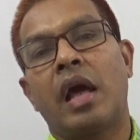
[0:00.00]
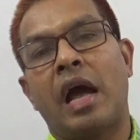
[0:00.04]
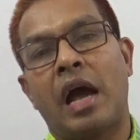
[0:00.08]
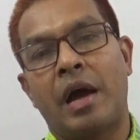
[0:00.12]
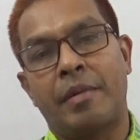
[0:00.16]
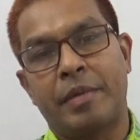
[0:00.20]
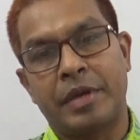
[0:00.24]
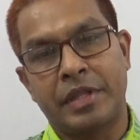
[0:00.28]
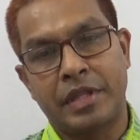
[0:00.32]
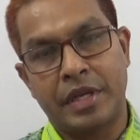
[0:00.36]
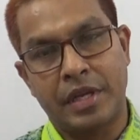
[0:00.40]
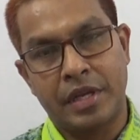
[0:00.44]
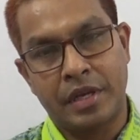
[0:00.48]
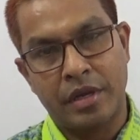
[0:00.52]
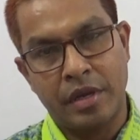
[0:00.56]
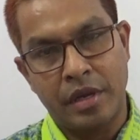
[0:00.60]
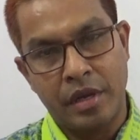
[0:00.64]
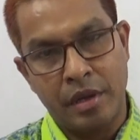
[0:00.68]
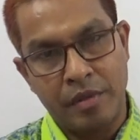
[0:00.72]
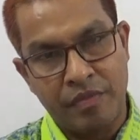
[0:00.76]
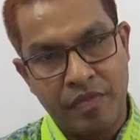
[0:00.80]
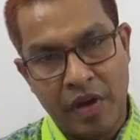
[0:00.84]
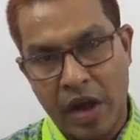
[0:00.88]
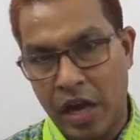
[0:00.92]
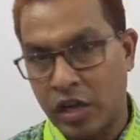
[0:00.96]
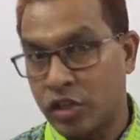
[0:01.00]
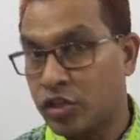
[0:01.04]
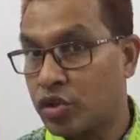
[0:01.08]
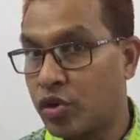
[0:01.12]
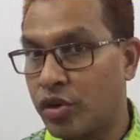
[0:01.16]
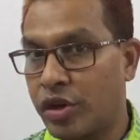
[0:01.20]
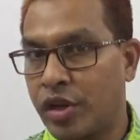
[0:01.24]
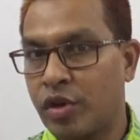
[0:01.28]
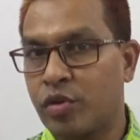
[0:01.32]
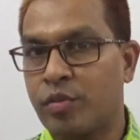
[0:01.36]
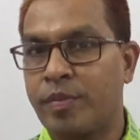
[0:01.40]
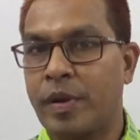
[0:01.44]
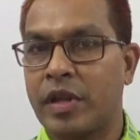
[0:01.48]
আমাদের
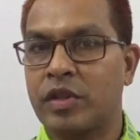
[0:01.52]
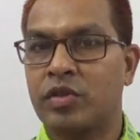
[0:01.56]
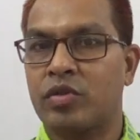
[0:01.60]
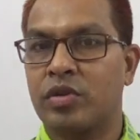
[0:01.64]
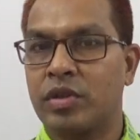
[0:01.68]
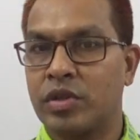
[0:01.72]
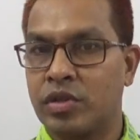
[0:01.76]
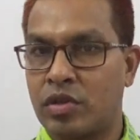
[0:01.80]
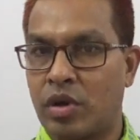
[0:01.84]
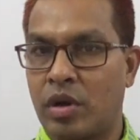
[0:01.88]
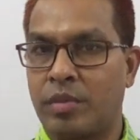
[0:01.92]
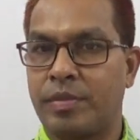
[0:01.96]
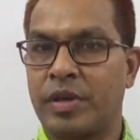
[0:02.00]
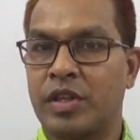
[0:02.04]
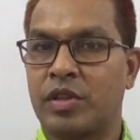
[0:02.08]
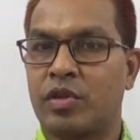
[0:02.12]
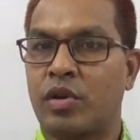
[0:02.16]
ফাংশনে রূপান্তরিত হবে